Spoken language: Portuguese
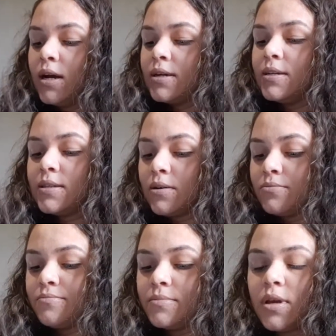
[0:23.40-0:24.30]
Então,
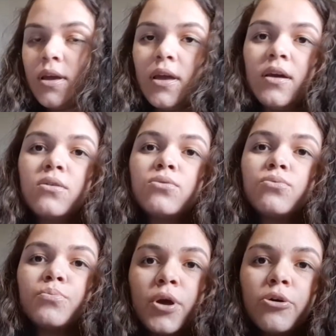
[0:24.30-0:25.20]
eu,
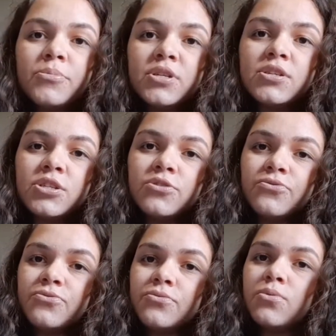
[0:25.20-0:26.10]
o meu objetivo
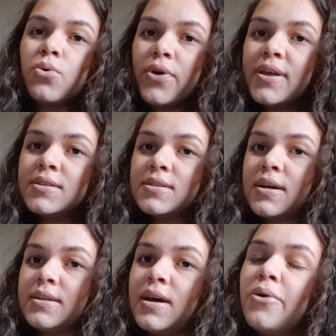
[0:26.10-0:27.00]
com esse
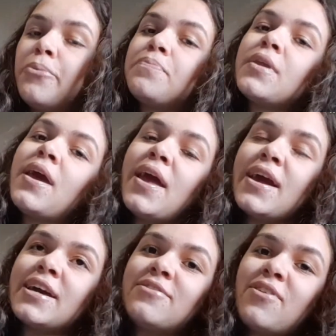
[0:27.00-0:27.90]
canal é
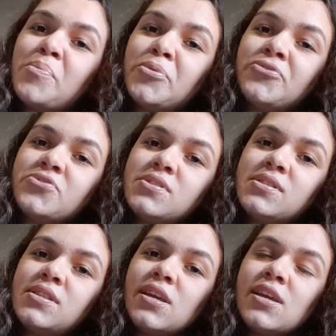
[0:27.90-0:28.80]
gravar para
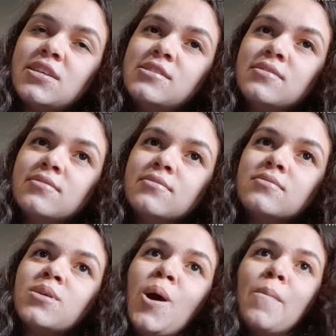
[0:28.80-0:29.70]
vocês
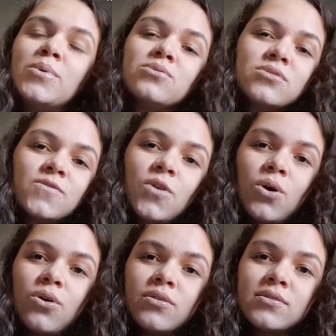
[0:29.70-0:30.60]
muitos
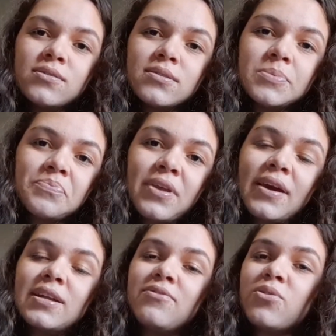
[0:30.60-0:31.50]
vlogs, eu
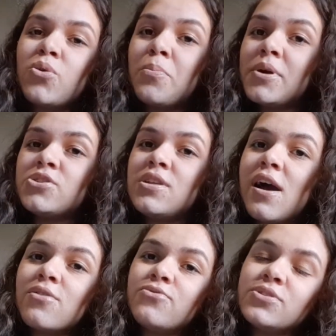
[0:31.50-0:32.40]
é compartilhar
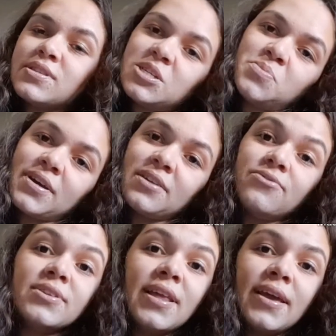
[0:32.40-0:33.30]
com vocês minha
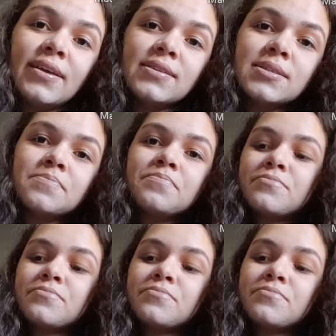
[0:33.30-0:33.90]
gravidez,